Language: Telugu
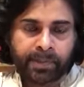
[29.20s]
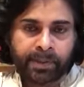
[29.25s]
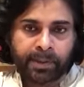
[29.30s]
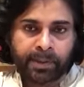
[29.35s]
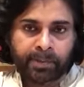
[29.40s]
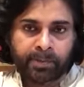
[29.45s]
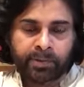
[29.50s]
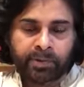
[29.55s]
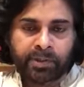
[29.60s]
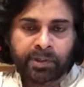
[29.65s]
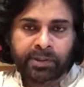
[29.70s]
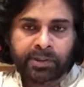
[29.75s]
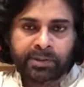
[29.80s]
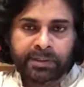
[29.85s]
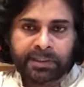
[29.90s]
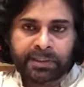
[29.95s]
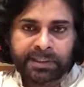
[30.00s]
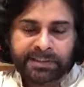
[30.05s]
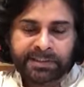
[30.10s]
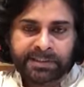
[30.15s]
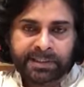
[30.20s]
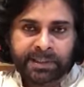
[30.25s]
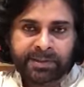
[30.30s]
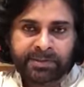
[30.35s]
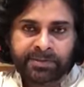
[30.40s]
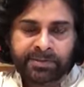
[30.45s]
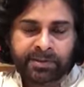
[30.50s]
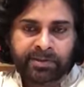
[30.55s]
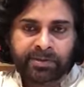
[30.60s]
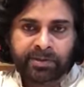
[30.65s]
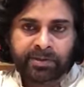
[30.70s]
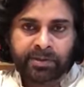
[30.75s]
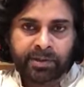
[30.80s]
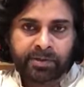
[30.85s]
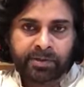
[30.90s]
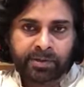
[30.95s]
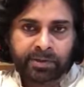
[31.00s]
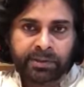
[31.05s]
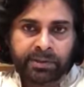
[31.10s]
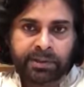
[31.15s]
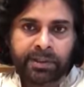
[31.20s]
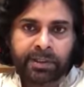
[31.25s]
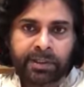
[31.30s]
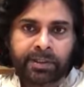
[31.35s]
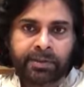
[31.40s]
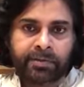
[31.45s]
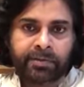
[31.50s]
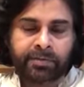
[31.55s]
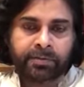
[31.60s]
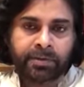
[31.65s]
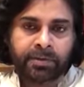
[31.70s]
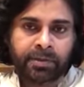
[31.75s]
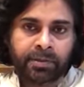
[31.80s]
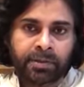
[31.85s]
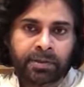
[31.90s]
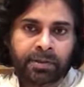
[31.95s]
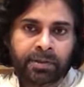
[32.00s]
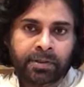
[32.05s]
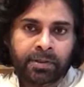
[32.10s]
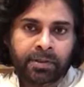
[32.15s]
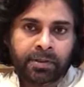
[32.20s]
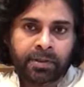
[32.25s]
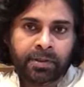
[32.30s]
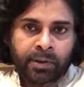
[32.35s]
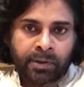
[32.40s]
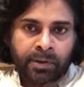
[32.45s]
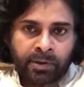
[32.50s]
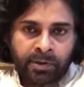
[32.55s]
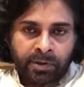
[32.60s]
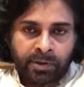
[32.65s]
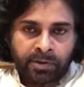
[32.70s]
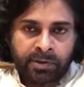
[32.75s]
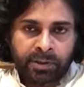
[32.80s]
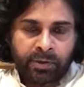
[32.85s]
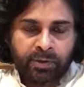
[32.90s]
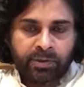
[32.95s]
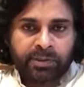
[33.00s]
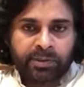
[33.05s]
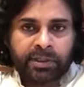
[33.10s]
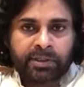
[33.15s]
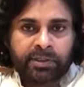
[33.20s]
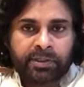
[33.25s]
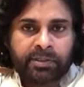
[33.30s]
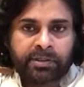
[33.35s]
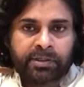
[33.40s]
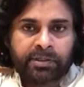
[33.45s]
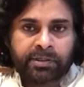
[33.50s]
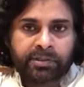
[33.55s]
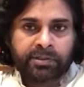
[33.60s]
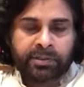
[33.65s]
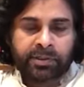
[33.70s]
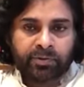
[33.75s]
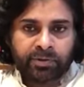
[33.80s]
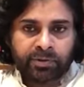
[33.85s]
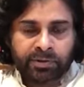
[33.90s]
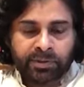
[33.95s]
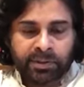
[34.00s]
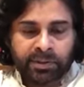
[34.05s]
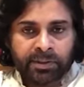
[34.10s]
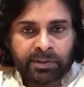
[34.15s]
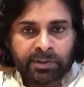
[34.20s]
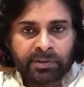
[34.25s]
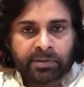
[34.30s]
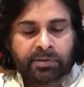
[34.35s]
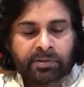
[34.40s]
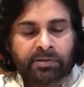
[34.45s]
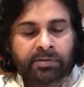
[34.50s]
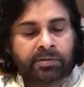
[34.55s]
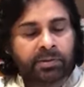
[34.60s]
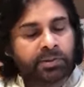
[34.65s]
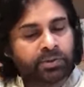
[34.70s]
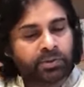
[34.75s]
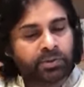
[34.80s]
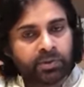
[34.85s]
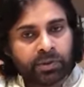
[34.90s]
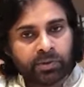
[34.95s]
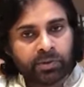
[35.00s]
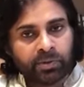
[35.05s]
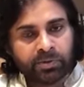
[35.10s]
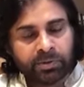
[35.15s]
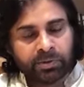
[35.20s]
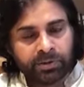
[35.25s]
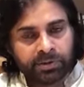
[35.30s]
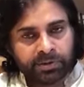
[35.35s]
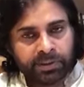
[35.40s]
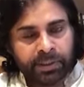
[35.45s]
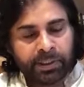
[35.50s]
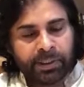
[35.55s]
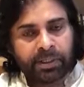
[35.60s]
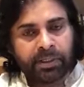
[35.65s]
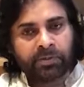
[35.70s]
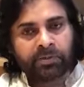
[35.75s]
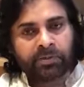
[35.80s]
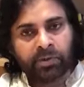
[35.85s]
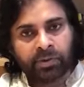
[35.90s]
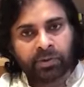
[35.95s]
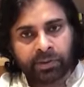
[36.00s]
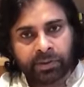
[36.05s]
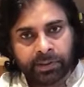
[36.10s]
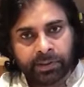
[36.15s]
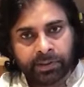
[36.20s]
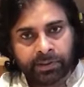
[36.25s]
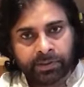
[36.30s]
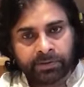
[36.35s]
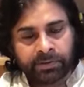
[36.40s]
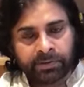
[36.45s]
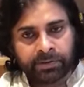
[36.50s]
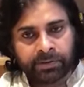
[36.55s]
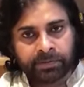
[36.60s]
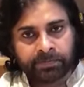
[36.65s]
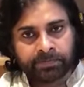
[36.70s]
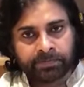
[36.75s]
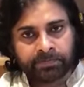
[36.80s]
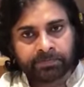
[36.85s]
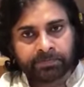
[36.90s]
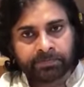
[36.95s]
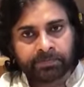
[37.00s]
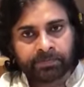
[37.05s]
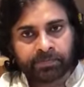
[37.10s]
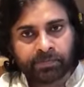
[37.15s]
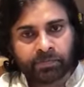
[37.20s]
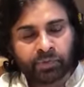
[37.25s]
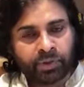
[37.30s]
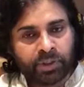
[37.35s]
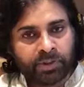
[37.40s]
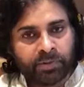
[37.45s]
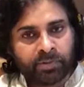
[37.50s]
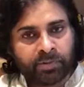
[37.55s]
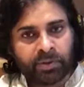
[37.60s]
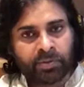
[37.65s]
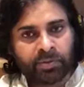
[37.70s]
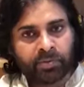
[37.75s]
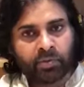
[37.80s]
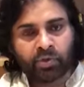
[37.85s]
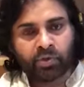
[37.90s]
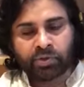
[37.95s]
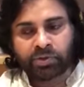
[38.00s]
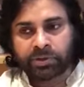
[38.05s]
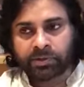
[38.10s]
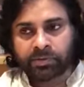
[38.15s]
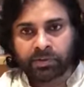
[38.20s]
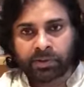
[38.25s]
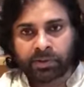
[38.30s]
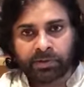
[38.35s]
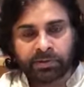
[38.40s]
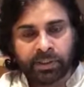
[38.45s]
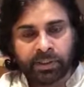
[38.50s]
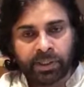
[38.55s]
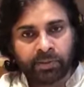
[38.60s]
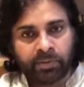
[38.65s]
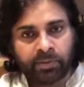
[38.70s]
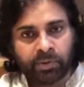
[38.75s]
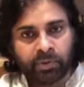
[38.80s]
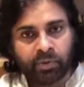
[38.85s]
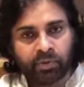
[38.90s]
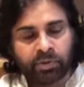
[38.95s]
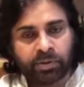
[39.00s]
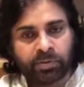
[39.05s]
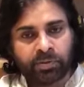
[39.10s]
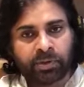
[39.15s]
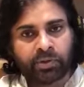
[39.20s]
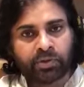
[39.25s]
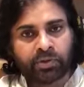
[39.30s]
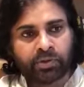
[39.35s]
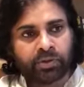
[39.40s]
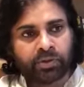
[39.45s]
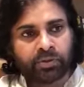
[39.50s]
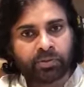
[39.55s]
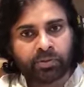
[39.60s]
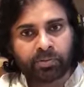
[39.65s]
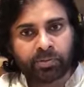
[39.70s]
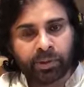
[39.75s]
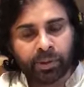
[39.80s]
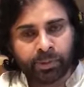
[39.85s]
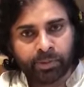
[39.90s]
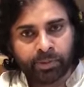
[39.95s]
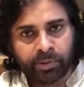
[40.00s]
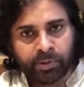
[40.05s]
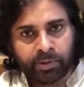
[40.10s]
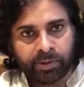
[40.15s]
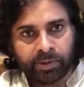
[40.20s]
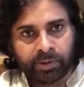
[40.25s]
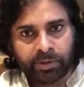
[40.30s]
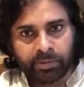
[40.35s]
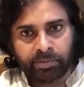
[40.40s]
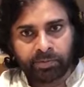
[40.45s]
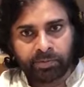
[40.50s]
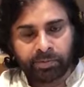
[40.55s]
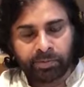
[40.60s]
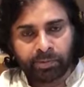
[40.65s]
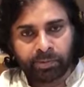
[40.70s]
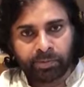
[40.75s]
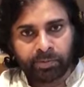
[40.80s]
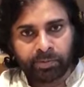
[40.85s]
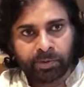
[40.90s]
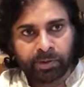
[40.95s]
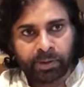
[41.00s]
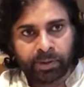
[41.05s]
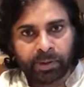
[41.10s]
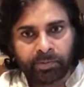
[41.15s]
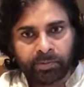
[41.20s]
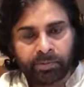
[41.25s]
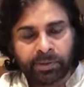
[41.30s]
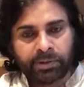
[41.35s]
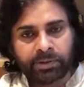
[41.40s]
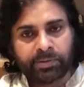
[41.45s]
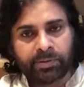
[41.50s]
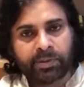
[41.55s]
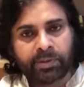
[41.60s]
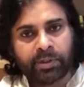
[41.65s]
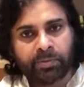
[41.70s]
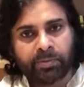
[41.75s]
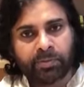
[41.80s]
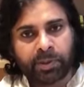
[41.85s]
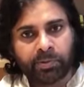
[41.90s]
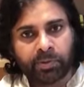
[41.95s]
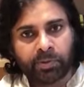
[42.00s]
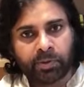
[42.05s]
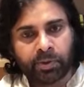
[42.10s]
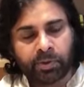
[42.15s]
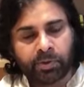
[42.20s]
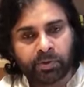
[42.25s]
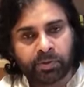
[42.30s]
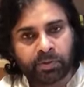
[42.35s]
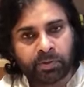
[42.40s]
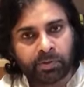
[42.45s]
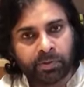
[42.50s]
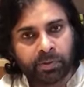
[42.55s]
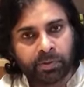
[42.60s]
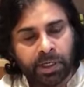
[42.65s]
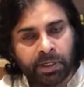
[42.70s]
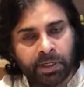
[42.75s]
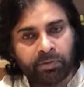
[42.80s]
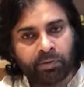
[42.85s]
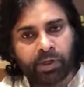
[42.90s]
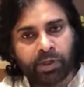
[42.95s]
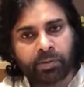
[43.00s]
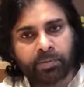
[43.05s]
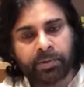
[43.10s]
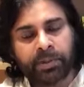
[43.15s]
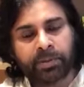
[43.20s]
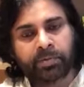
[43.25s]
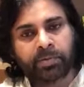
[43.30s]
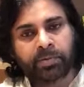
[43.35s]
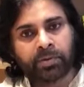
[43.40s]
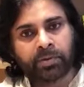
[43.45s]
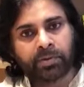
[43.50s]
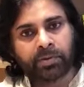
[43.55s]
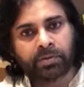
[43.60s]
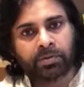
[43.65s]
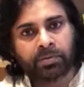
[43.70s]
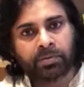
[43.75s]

ముందుగా అది ఏ స్థాయి ఇన్సిడెంట్ నాకు అర్థం కాలేదు తర్వాత దాని తీవ్రత తెలుసుకునే కొద్దీ చాలా ఆందోళన కలిగించింది చనిపోయిన మూగు జీవాలు దారిపోవడం వల్ల మనుషులు పడిపోయి పసిబిడ్డలు పడిపోవటం ఆడవాళ్ళు పడిపోవటం